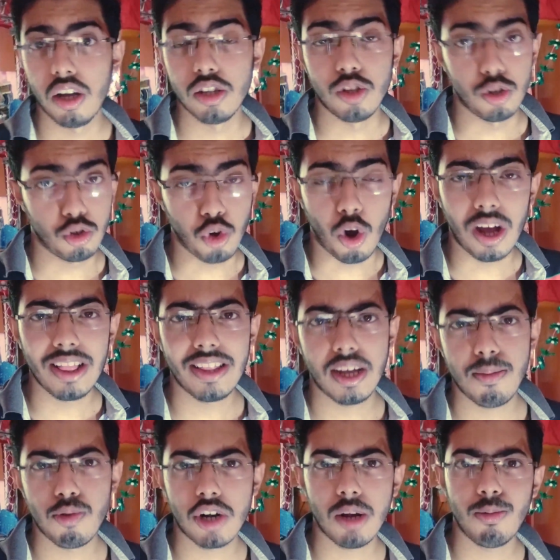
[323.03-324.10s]
তো সকাল
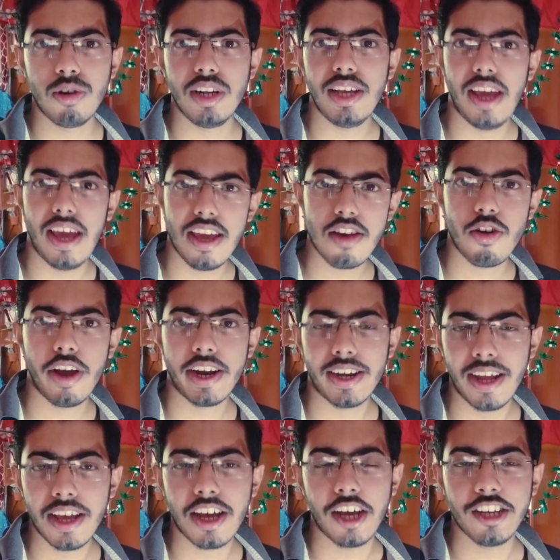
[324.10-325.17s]
থেকে মোটামুটি এই
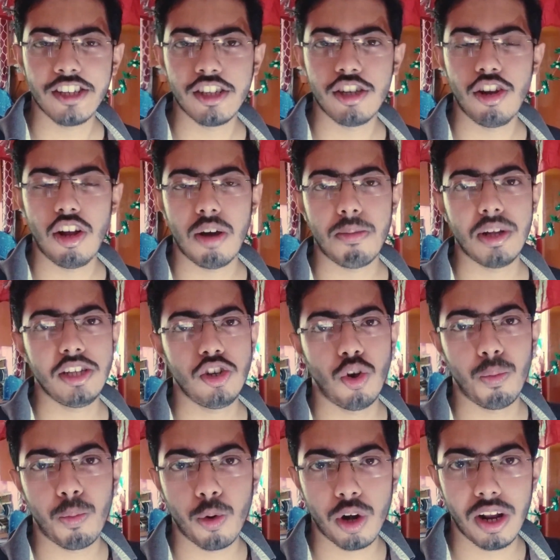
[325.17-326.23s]
কয়েকটাই কাজ ছিল আমার যে
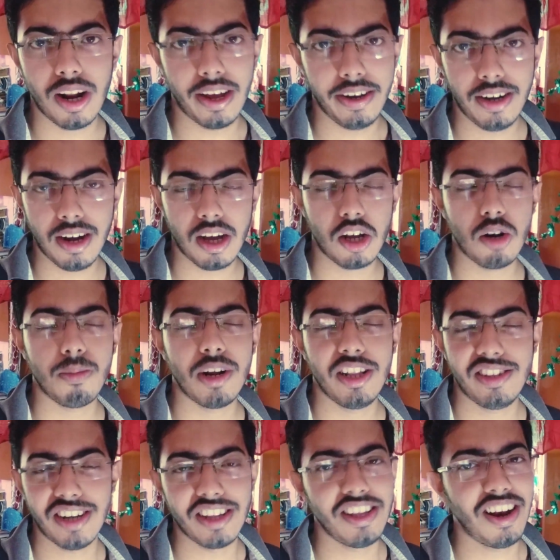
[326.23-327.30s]
ওপরে লাইট লাগানো মানে
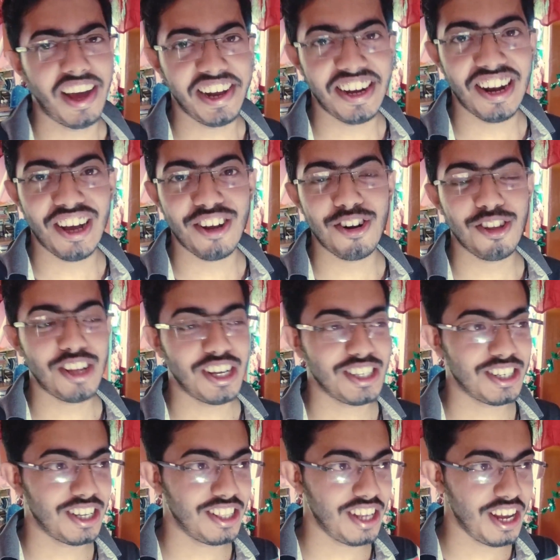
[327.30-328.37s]
ছাদে লাইট লাগানো তার
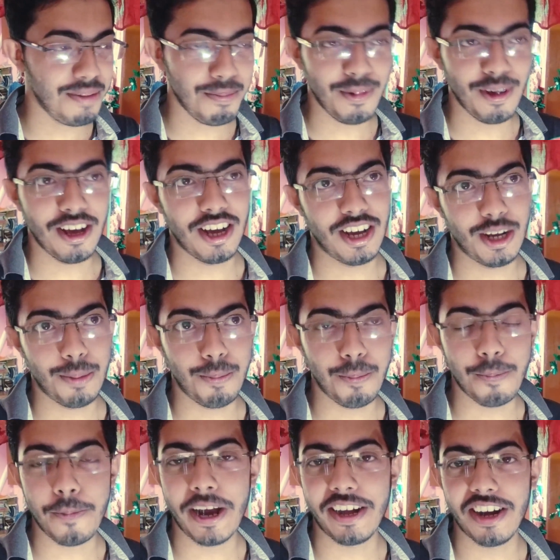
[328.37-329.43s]
সাথে এই
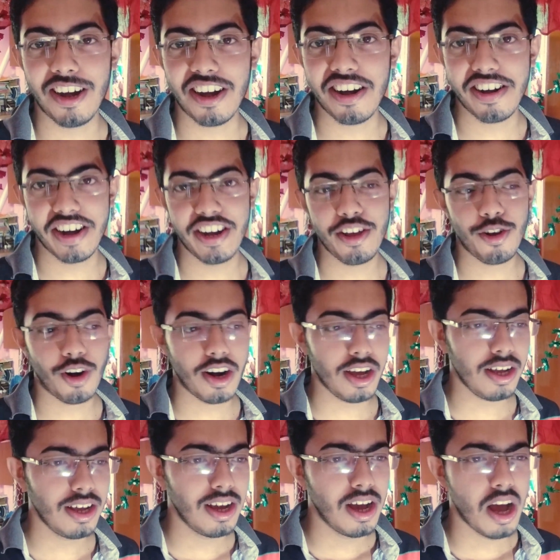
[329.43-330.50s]
প্যান্ডেলটা রেডি করা
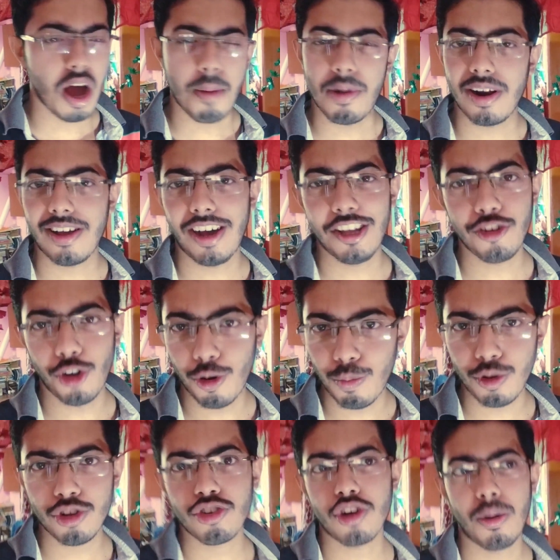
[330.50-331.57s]
আমার কাজ
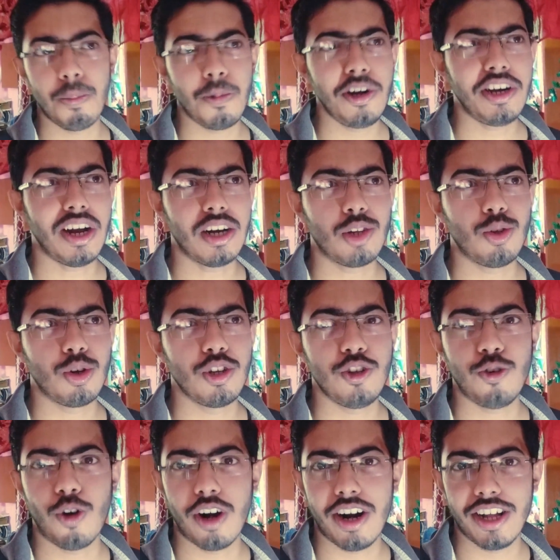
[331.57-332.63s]
অলমোস্ট কমপ্লিট আর তো
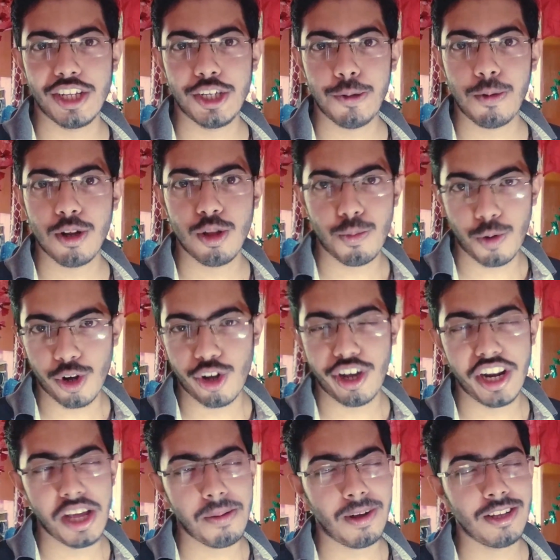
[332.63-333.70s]
কিছু করার আছে বলে তো মনে
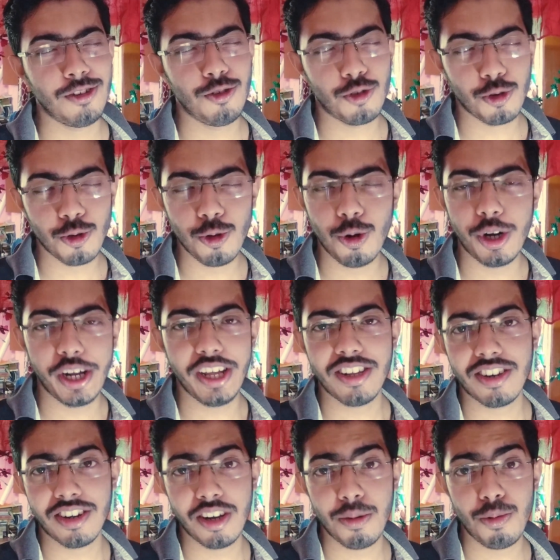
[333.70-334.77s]
হয় না এবার শুধু
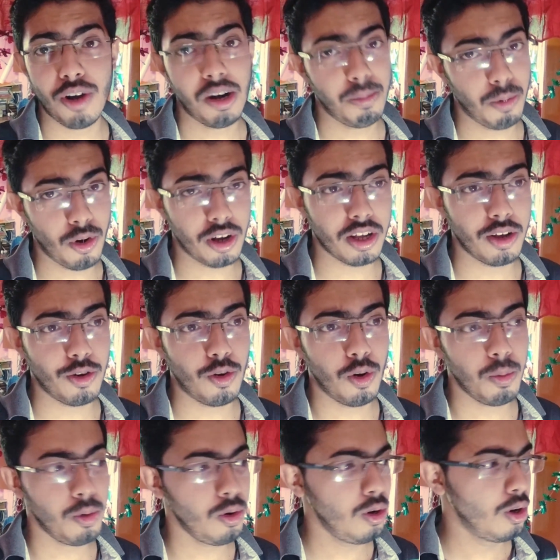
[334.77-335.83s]
রেস্ট নেব আর ব্লগিং করব